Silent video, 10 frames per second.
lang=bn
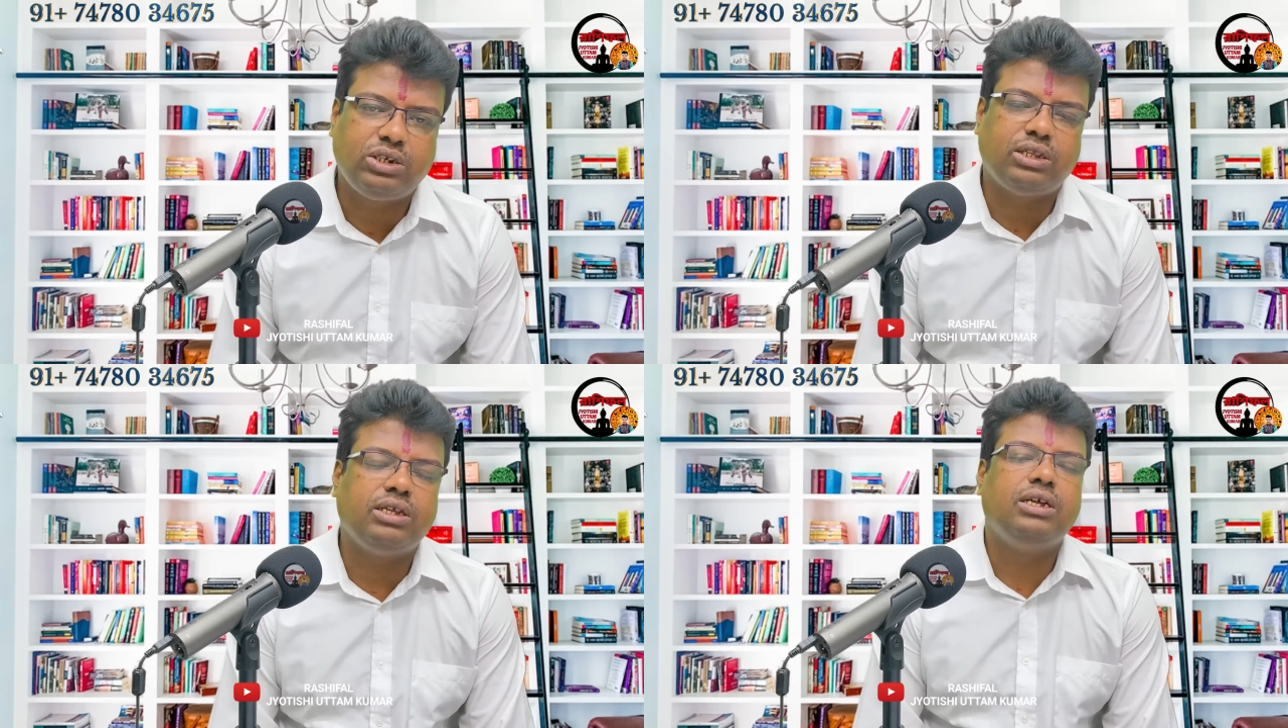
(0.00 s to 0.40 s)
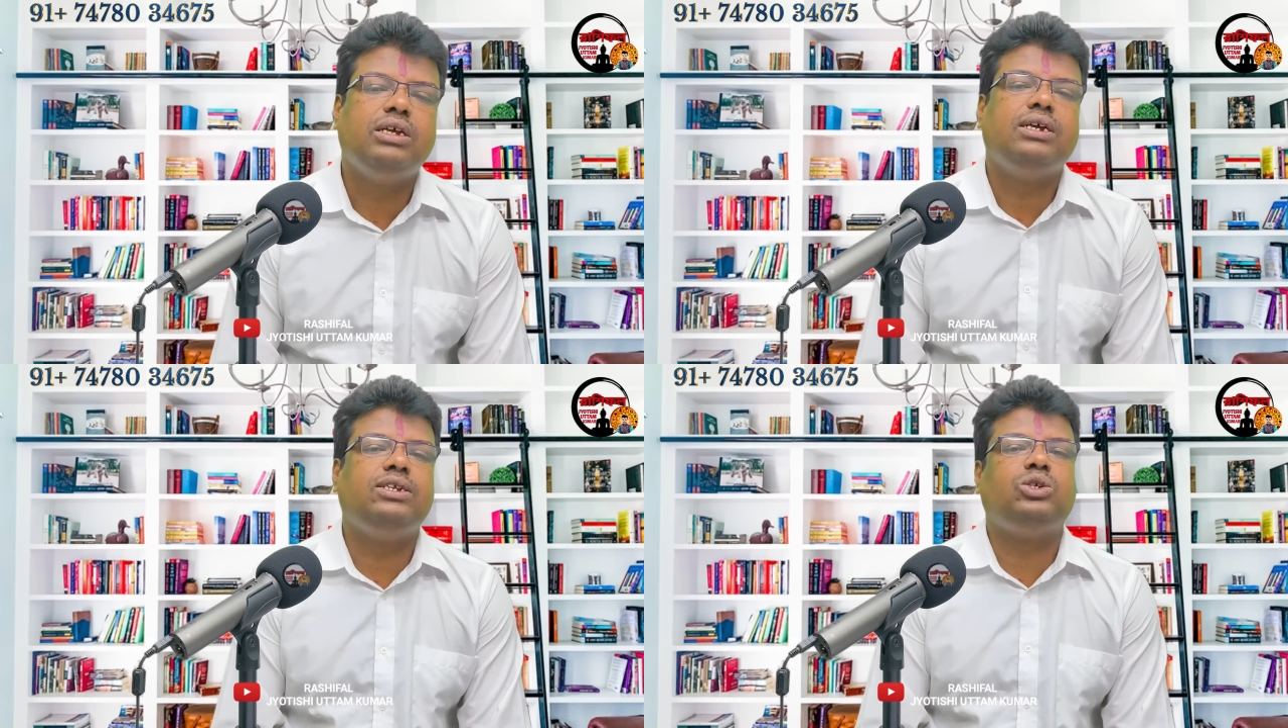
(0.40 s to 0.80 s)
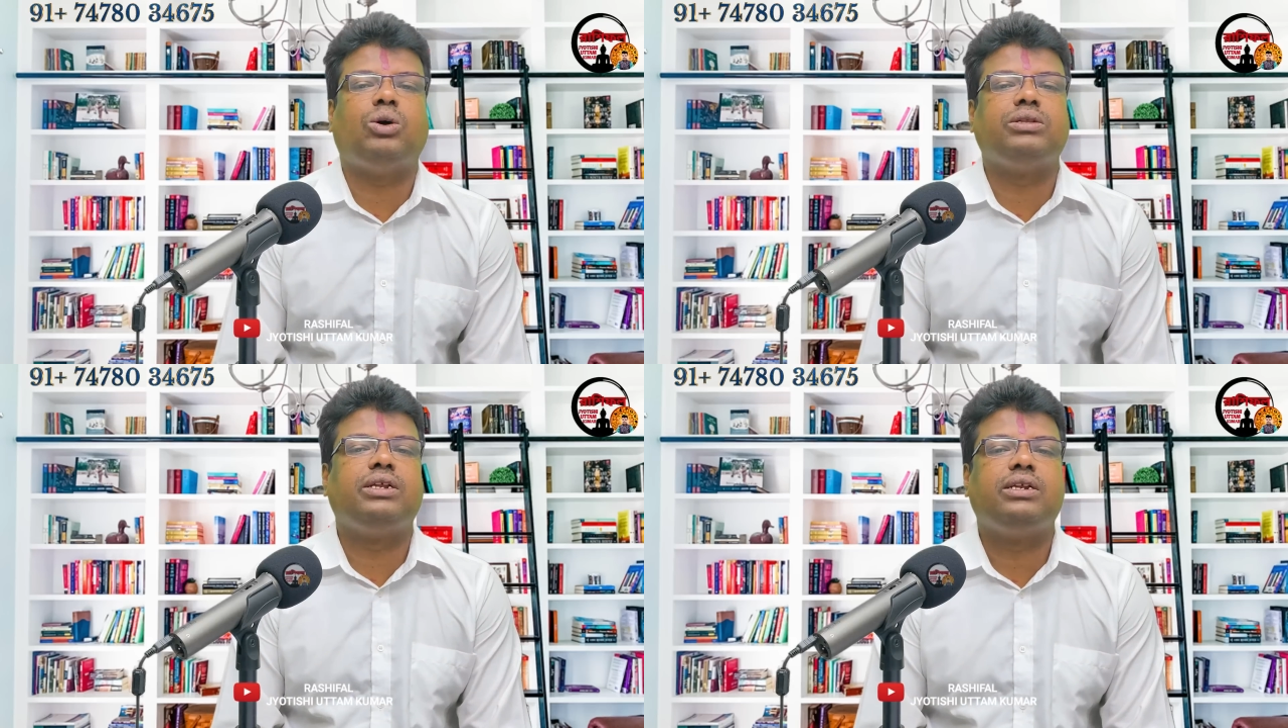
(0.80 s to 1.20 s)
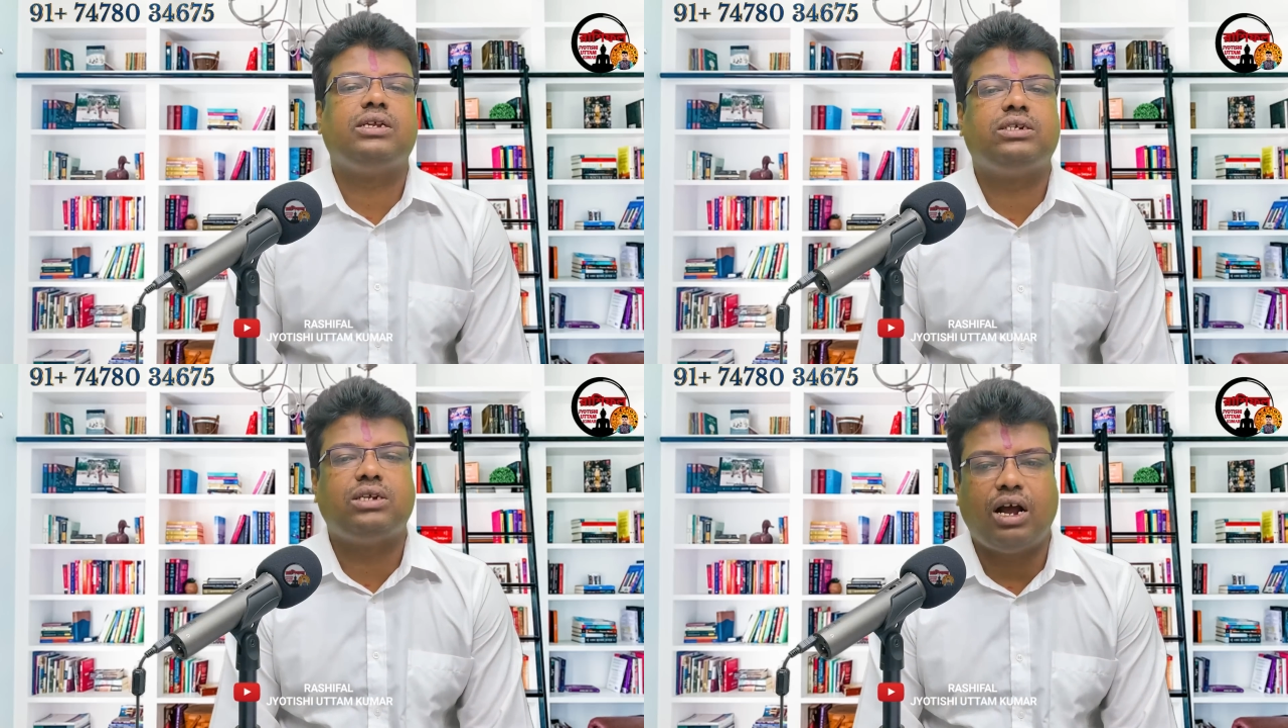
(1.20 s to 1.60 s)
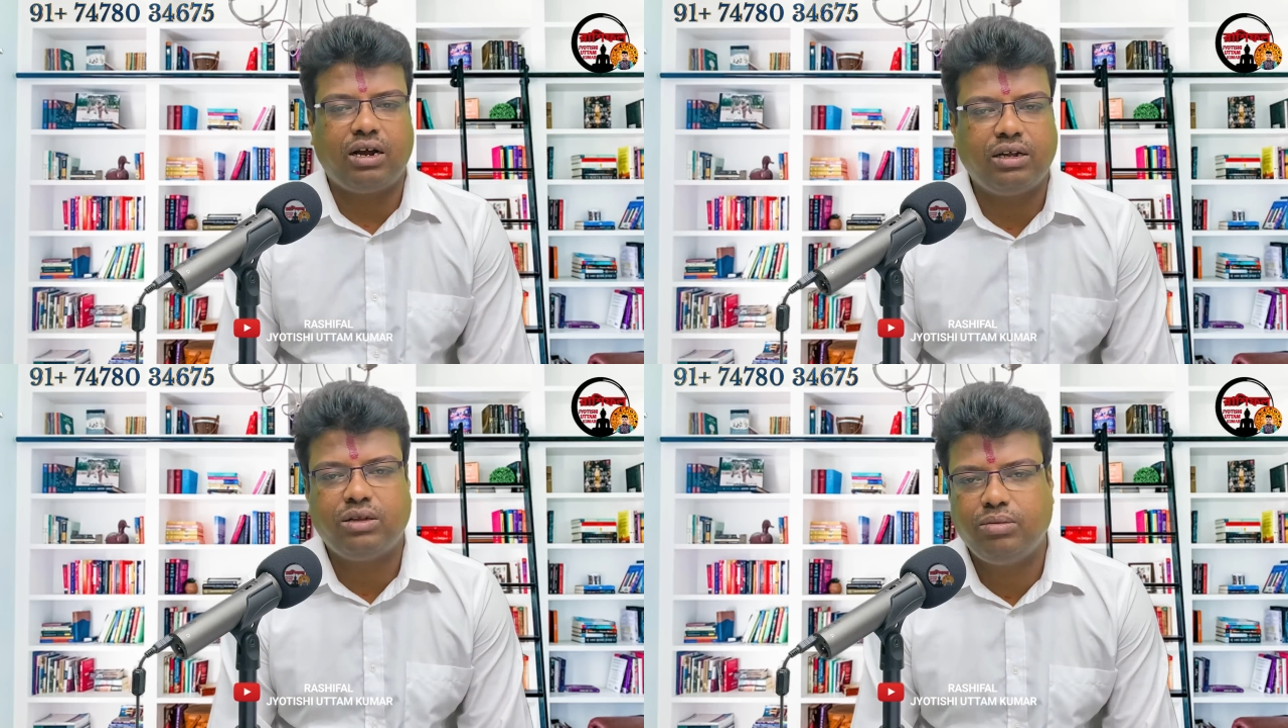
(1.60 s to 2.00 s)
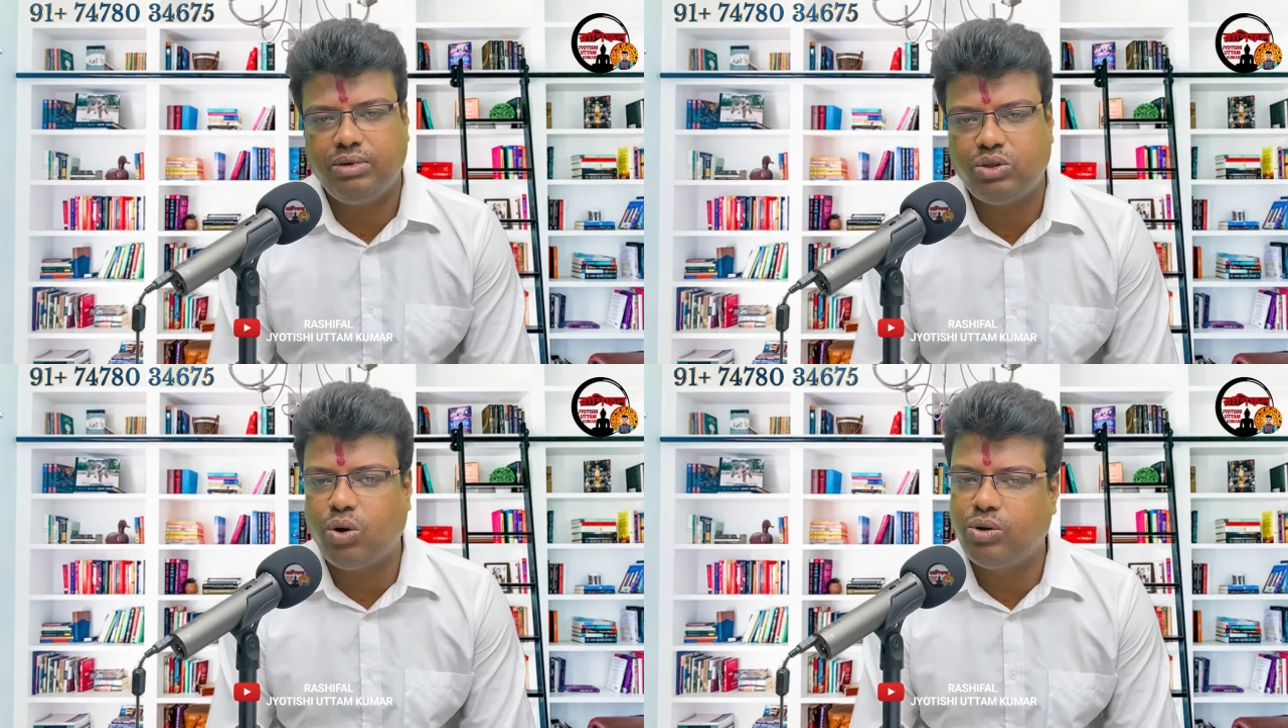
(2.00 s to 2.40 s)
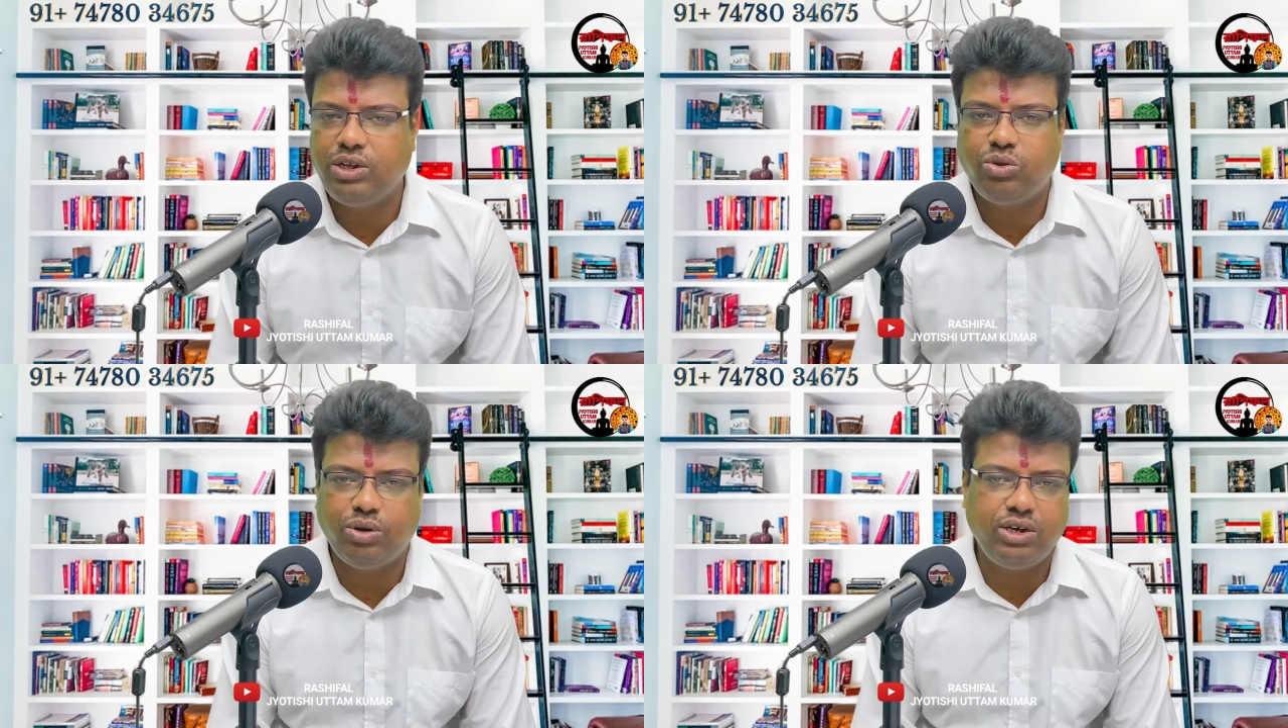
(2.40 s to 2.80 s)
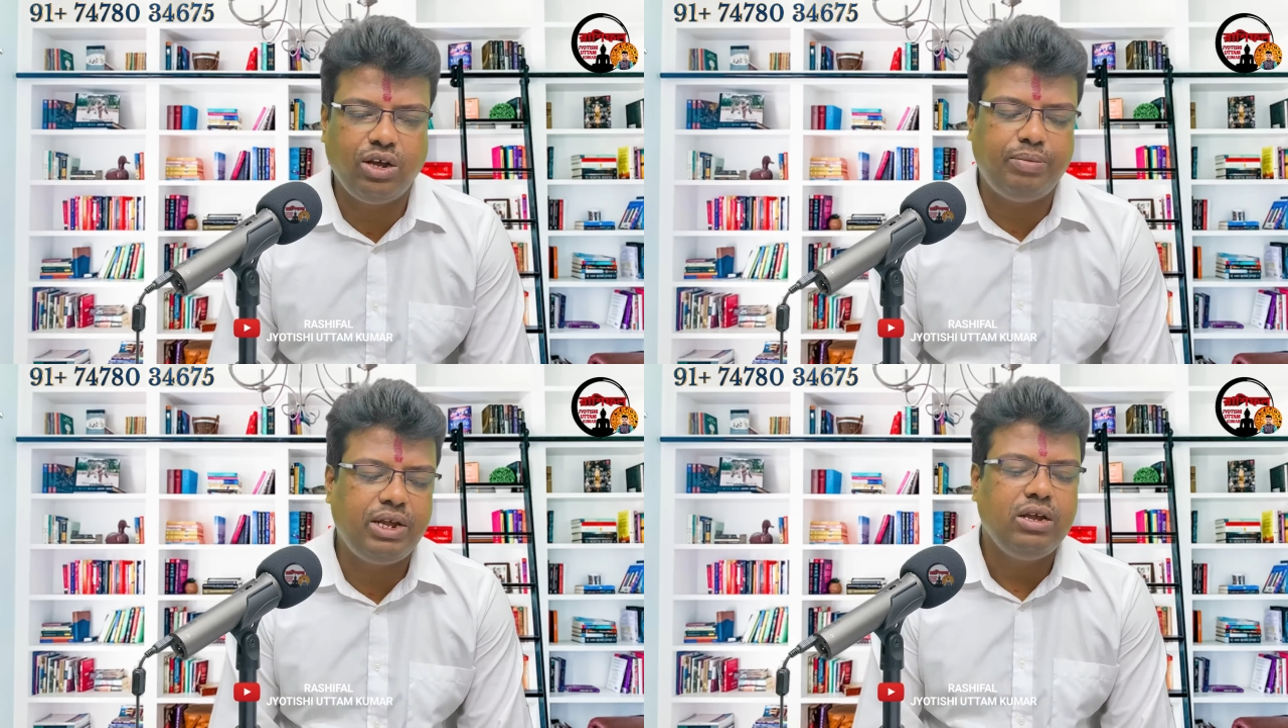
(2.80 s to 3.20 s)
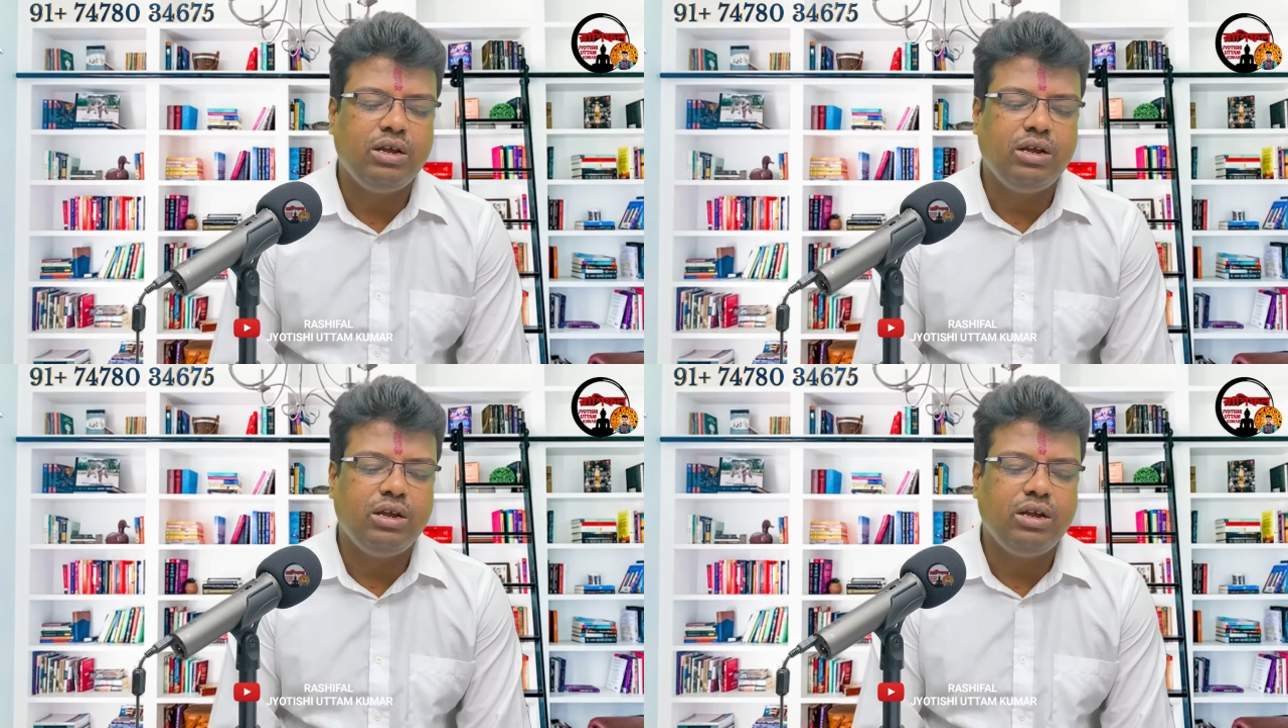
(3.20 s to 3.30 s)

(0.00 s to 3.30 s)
সাথে চন্দ্রের সাক্ষাৎ হবে তখনই তৈরি হবে